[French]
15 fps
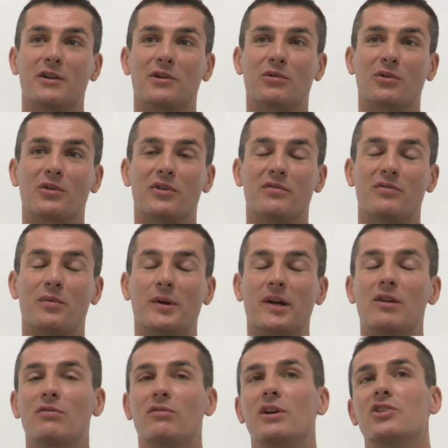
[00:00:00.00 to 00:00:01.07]
Donc il ne faut
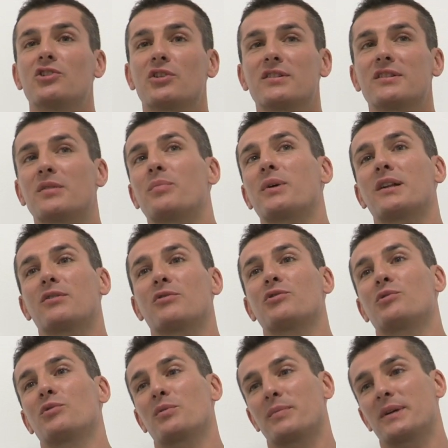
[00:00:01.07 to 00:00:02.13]
pas que le voyageur ait cette
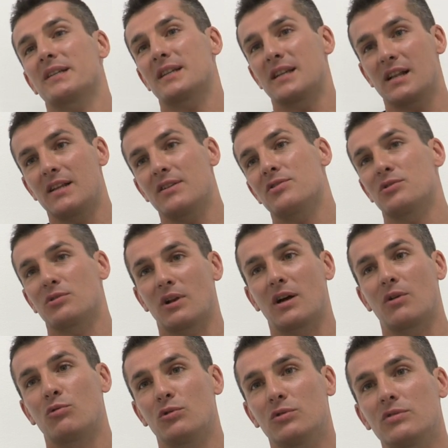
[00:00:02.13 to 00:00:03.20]
prétention que parce qu'il est sur
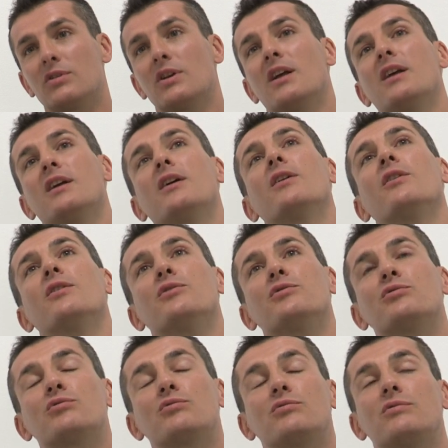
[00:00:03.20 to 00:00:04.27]
la route, euh,
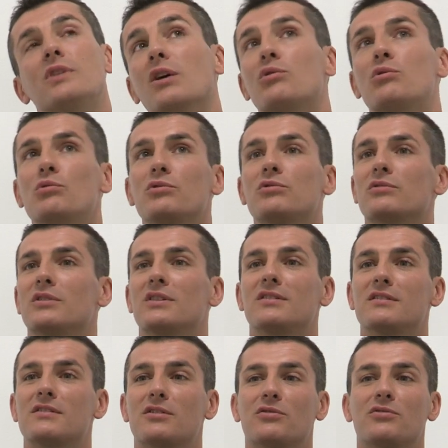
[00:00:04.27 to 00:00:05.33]
d'un coup son
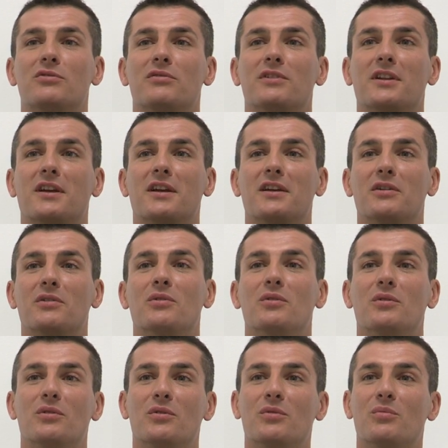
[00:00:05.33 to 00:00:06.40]
existence deviendrait
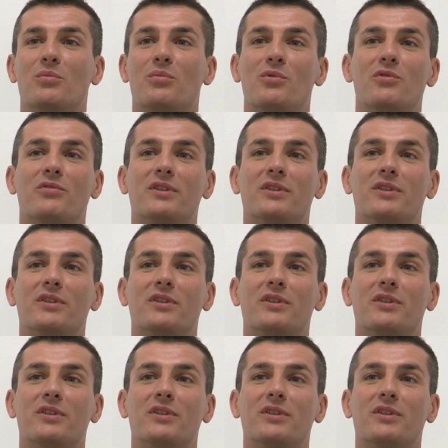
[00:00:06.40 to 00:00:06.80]
plus